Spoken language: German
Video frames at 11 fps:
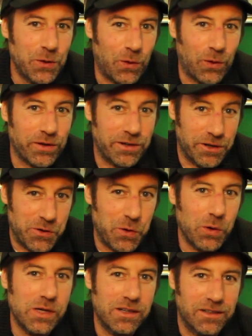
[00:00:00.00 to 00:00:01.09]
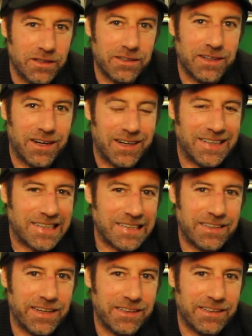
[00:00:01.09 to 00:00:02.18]
und eine Null äh, gehalten
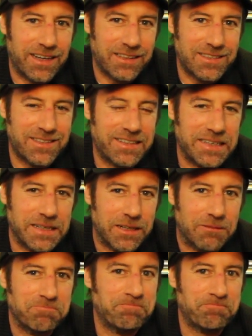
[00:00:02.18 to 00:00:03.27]
gegen das Tier.